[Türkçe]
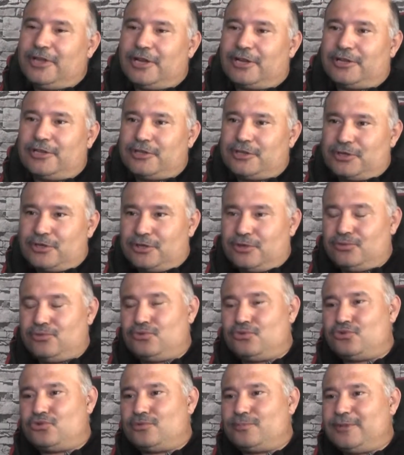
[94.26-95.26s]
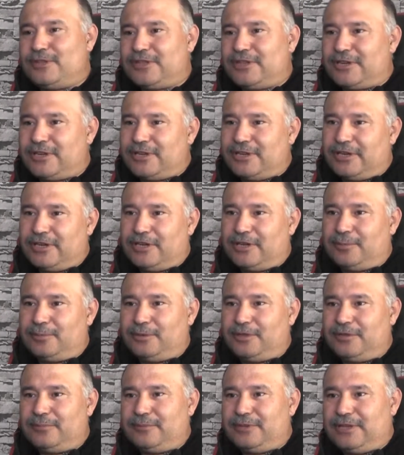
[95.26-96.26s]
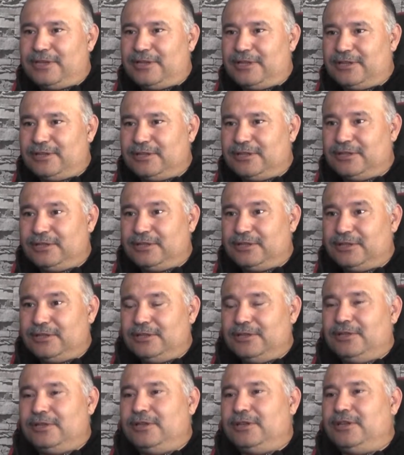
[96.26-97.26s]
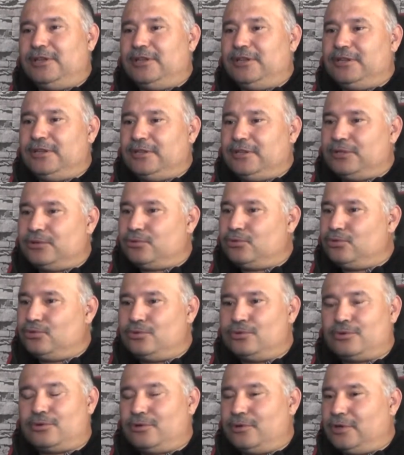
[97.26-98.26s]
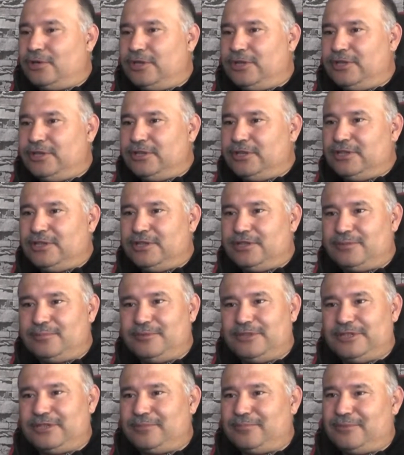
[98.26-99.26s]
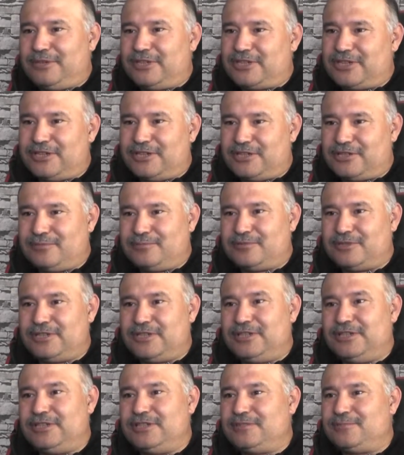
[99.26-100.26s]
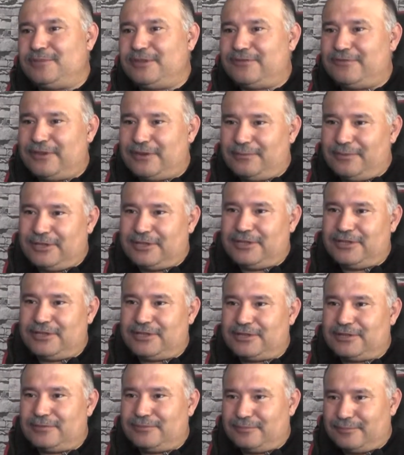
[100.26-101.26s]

Yaklaşık 300 metrekare kapalı bir alanda e, günlük e, 20-25 aracımıza hizmet vermekteyiz.